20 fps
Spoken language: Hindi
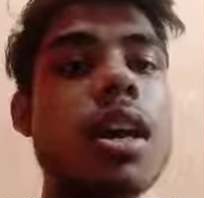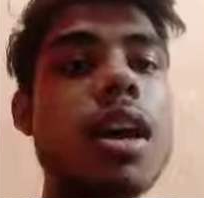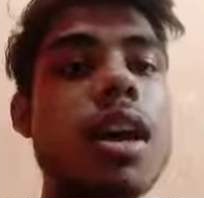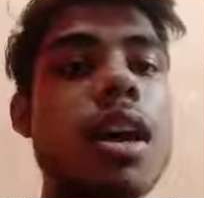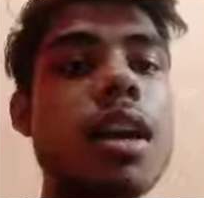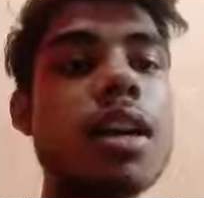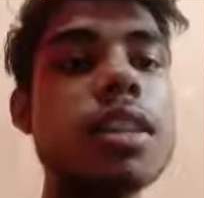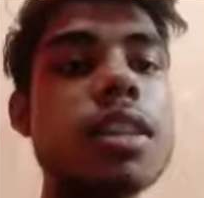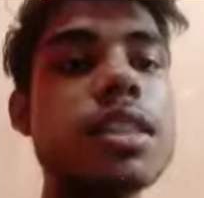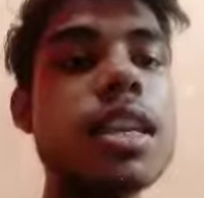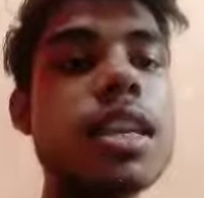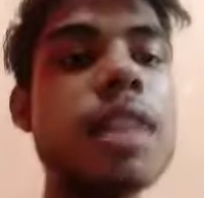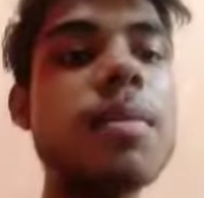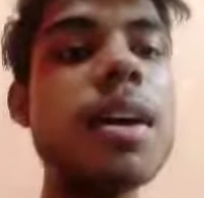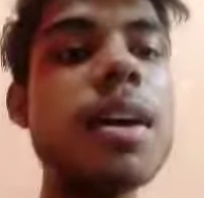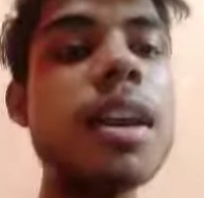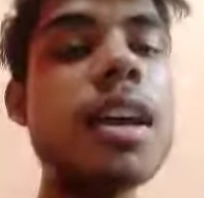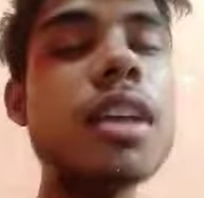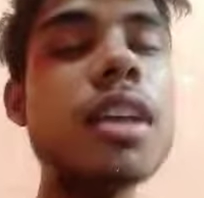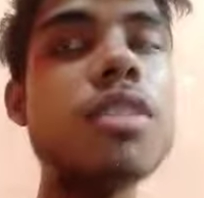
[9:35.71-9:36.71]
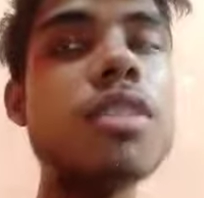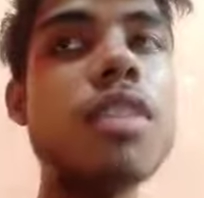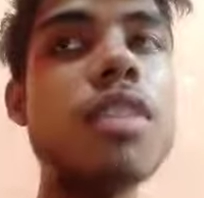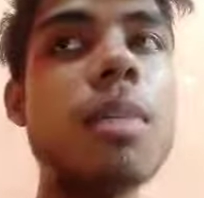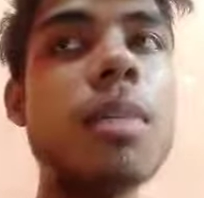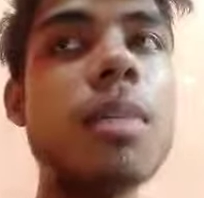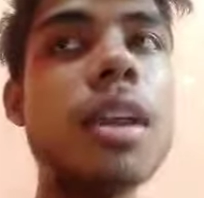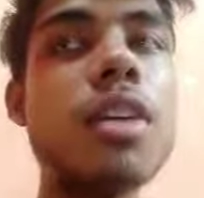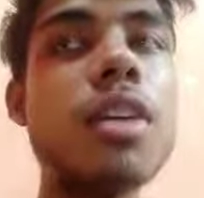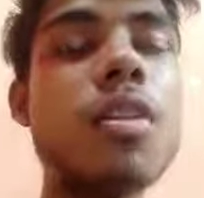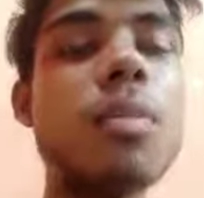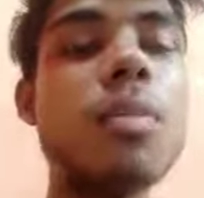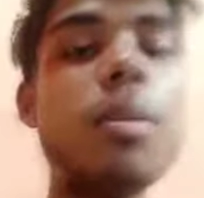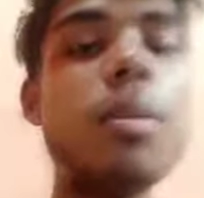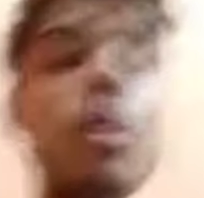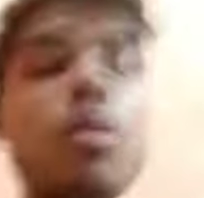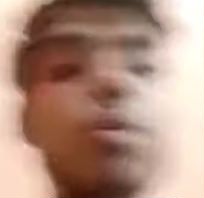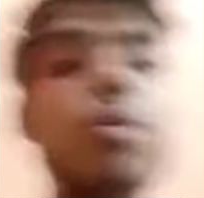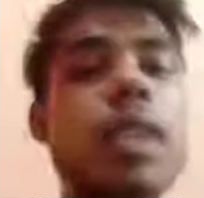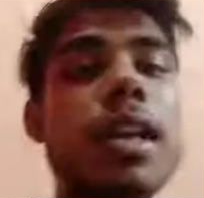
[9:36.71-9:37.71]
अगर सेम आ रहा है तो आपने कॉमन
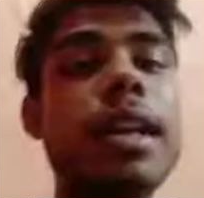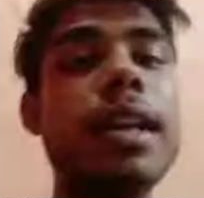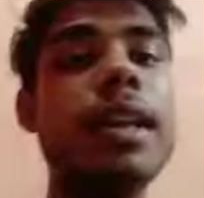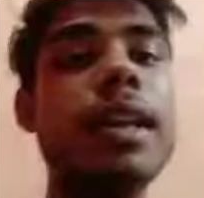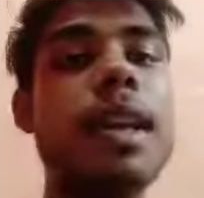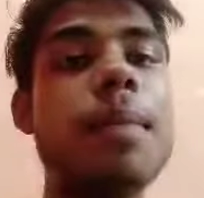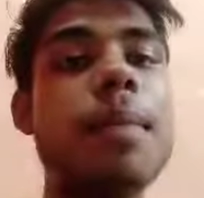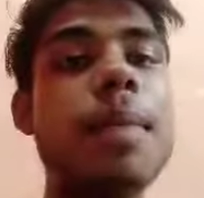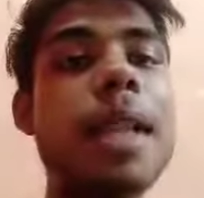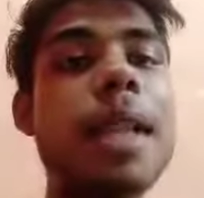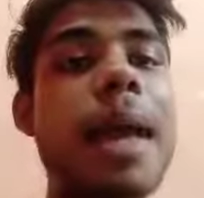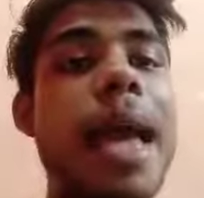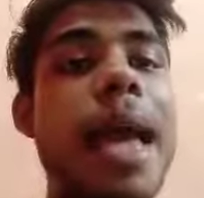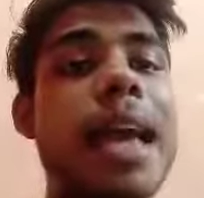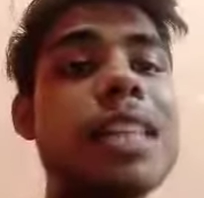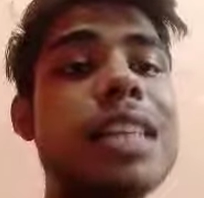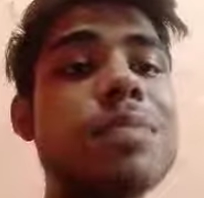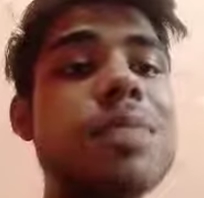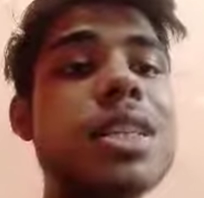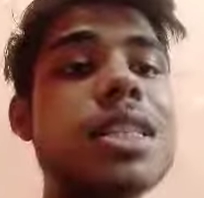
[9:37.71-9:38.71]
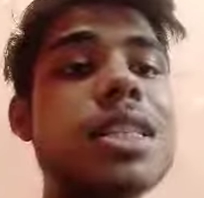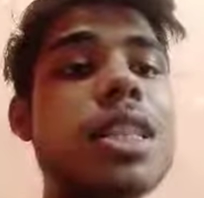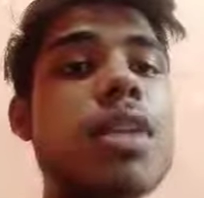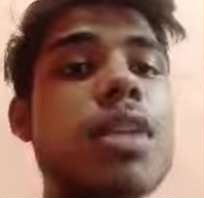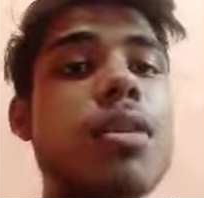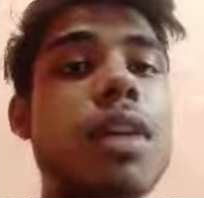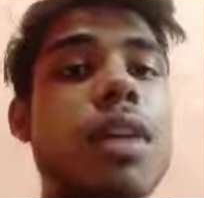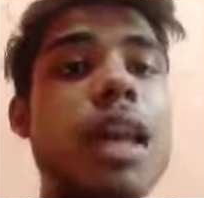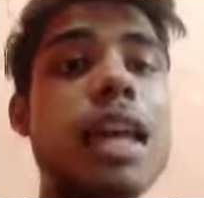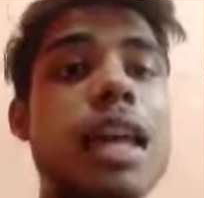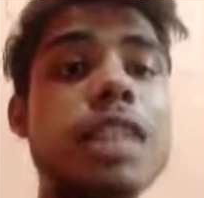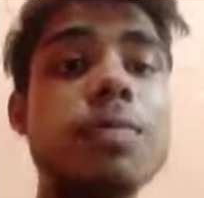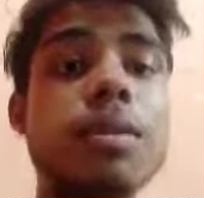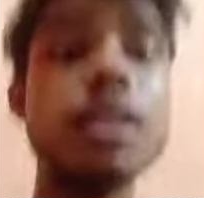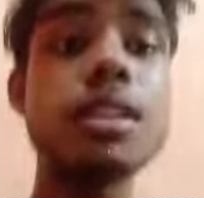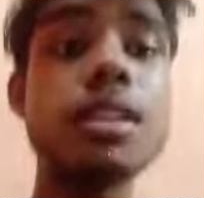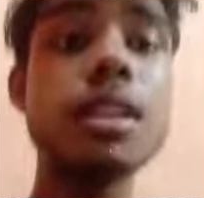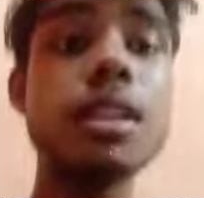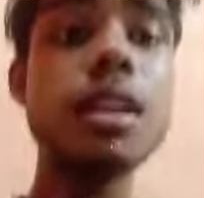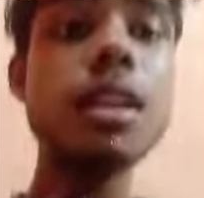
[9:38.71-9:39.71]
बिल्कुल ठीक लिया मतलब एक्स प्लस थ्री और एक्स
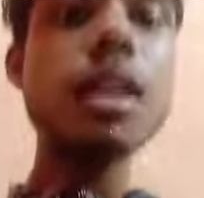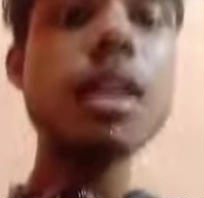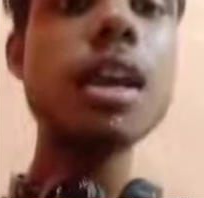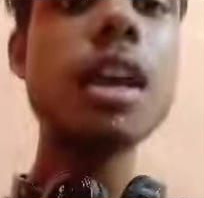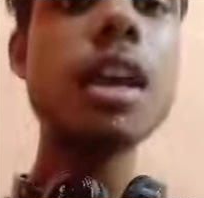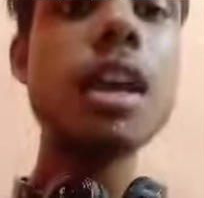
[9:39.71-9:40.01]
प्लस थ्री